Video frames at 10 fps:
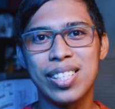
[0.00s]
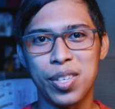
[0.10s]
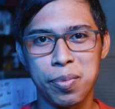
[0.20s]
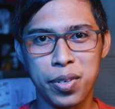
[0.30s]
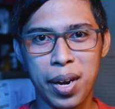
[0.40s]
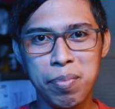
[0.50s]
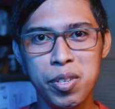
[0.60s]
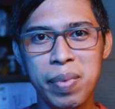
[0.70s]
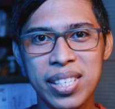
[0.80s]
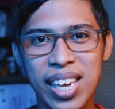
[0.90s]
Subscribe
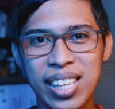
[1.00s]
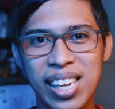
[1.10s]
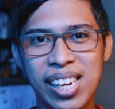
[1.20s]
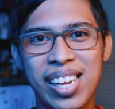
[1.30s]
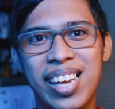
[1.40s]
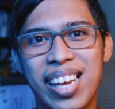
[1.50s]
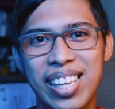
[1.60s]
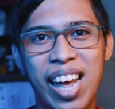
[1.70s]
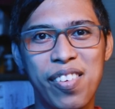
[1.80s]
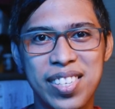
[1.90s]
to my channel
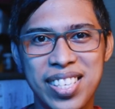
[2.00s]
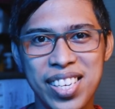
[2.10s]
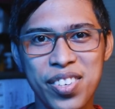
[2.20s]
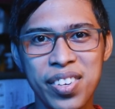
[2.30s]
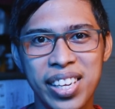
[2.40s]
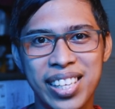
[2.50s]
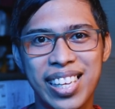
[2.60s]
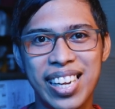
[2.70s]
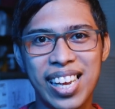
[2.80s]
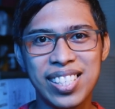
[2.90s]
and I will see you in
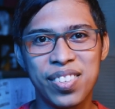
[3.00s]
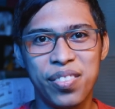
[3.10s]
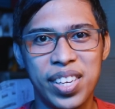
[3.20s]
the next